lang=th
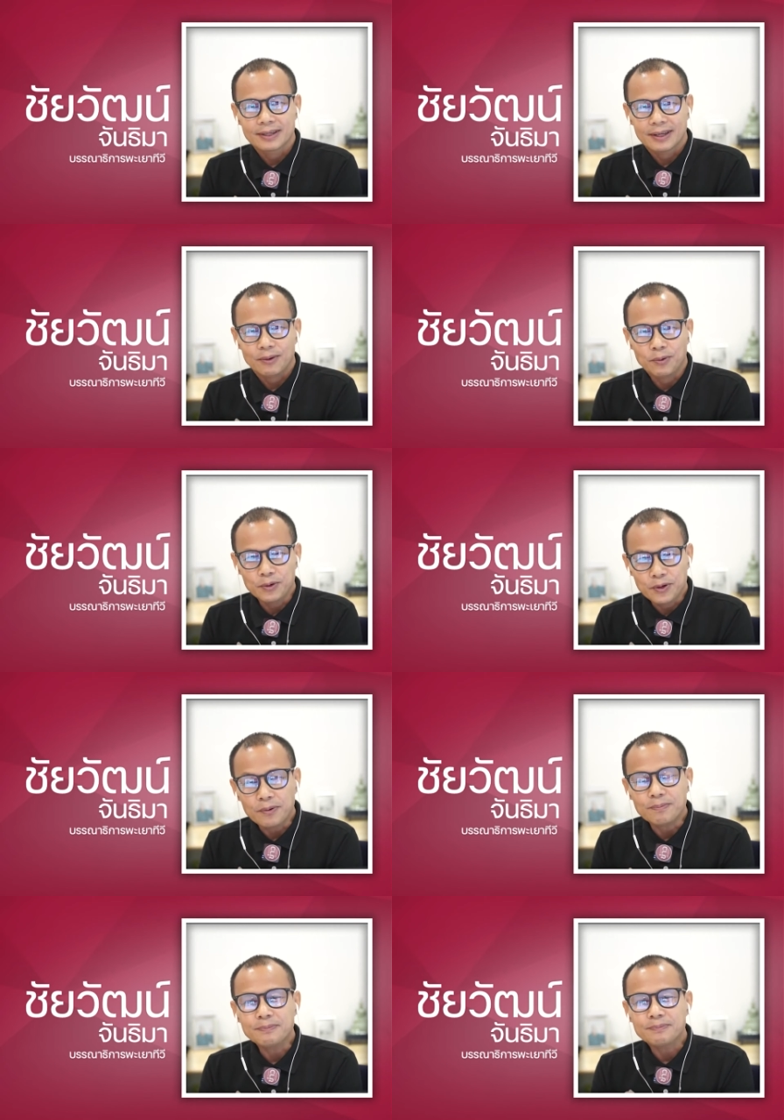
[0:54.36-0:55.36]
อุด
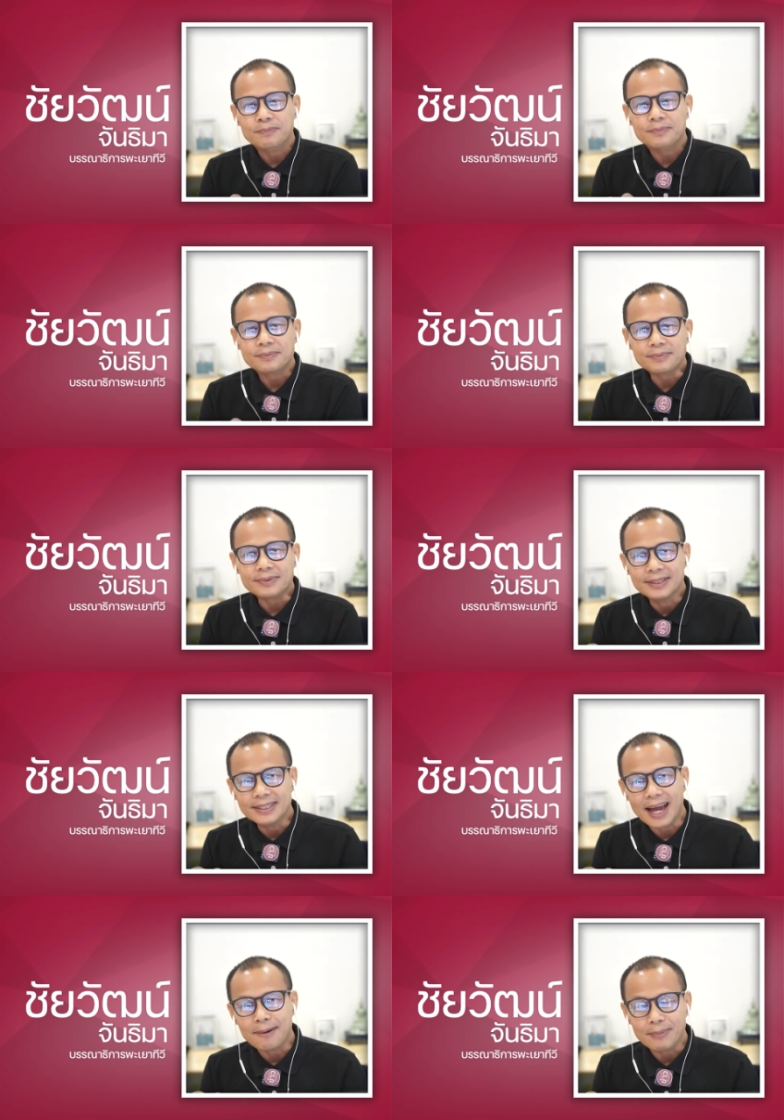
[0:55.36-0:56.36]
ม
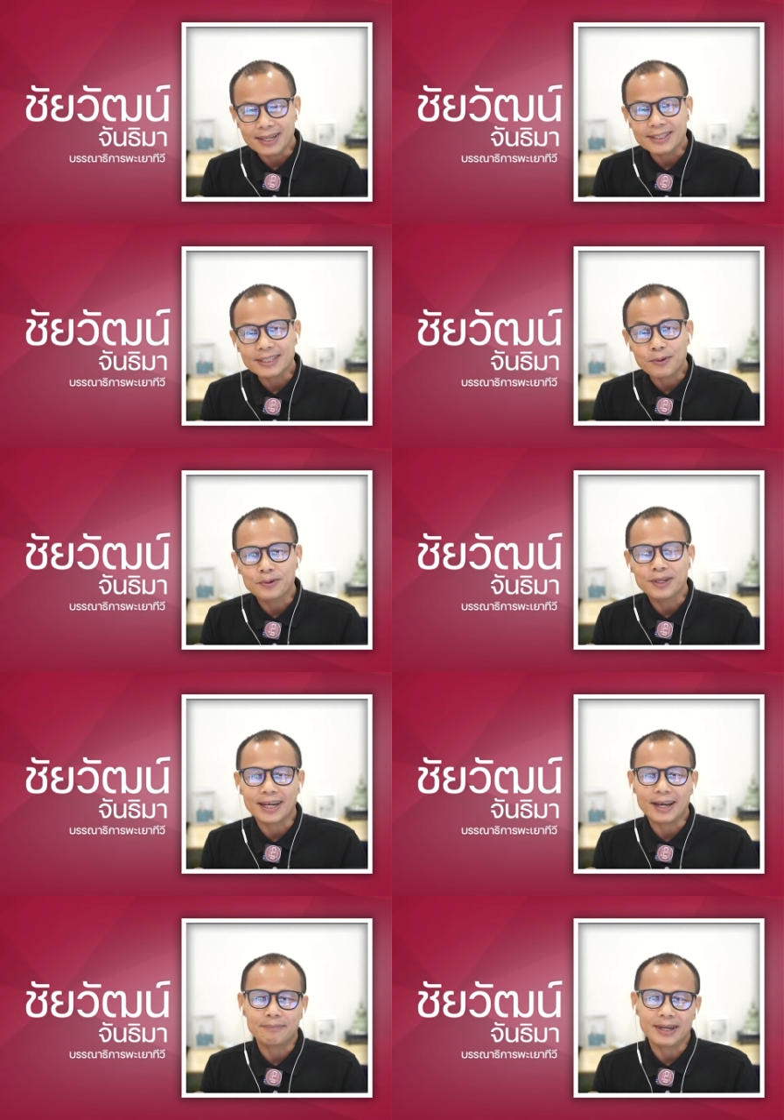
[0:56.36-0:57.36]
งามเมืองสกุล
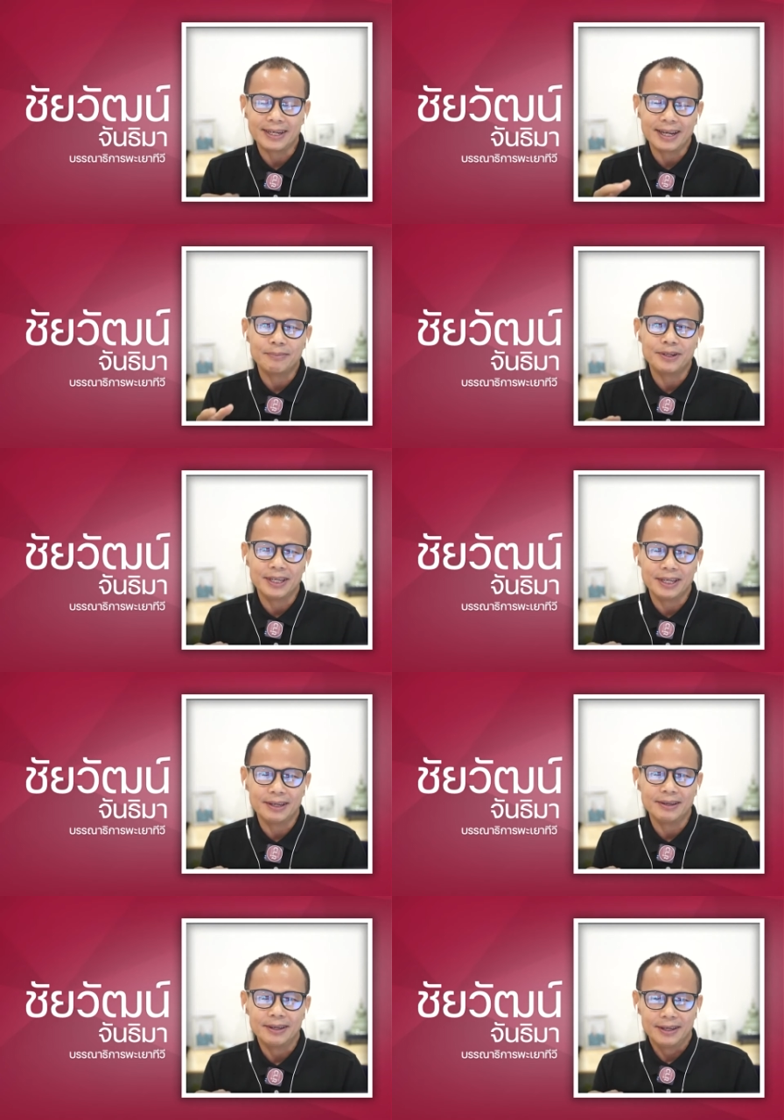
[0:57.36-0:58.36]
นะครับคณบดี
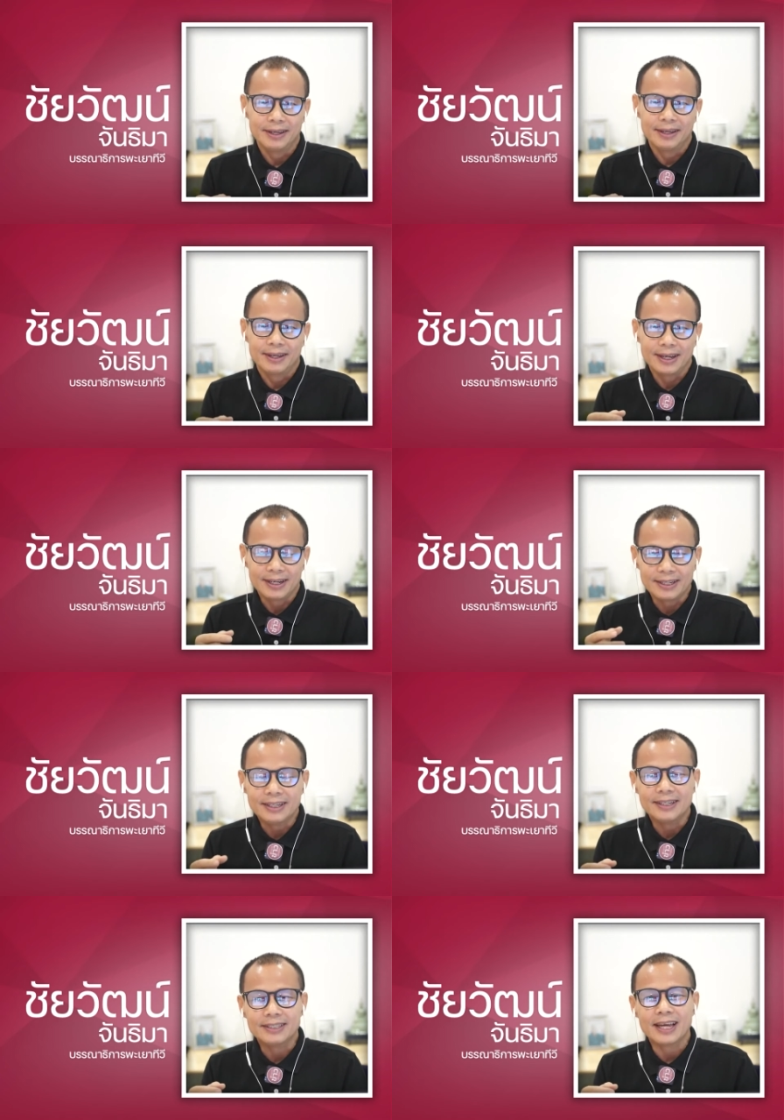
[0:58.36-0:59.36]
คณะ
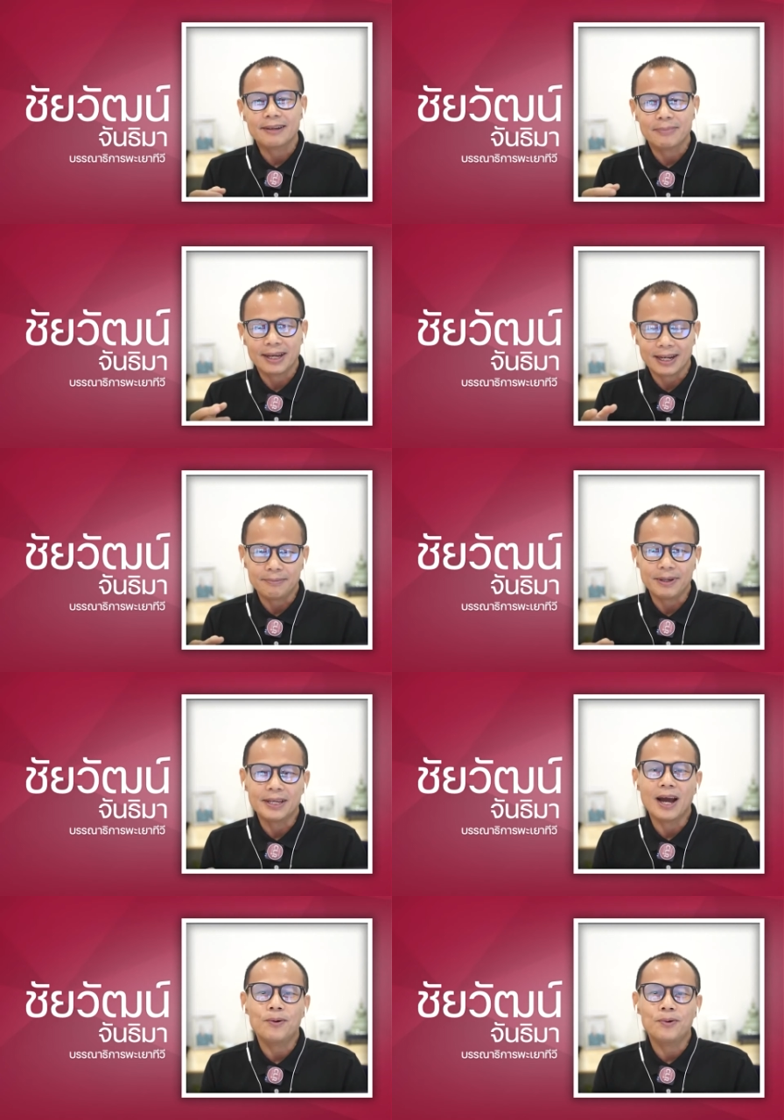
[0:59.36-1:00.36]
นิติศาสตร์มหาวิทยาลัยพะ
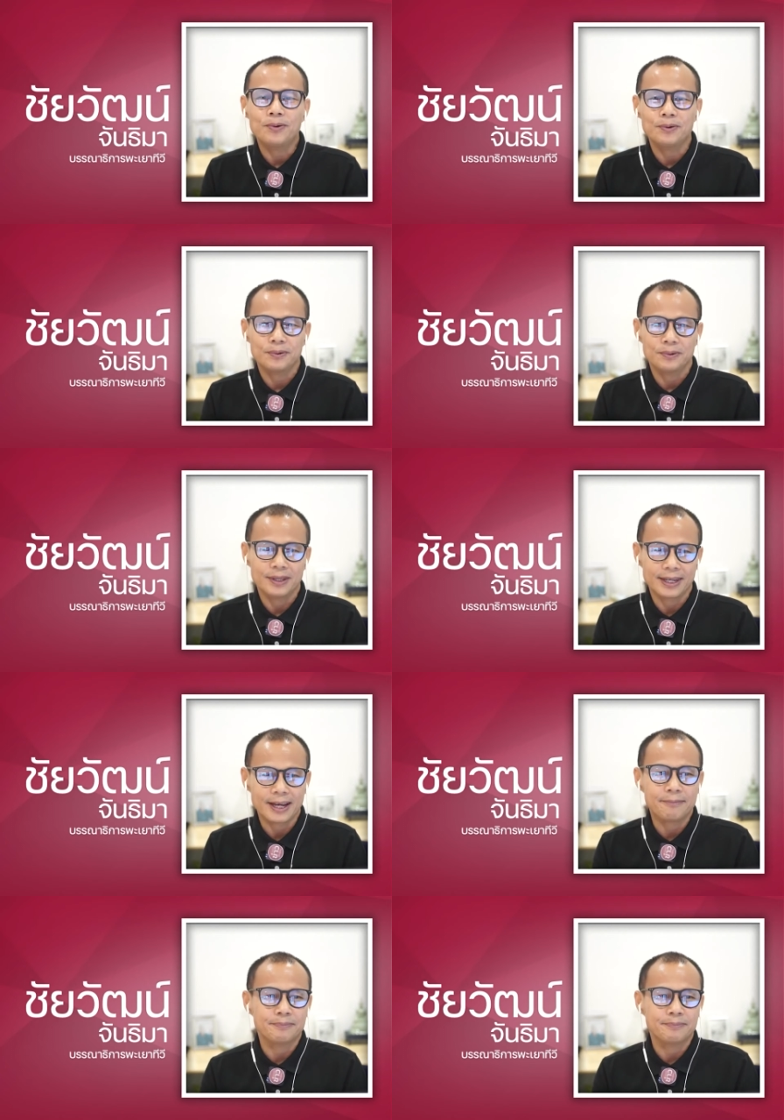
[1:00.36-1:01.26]
เยานะครับ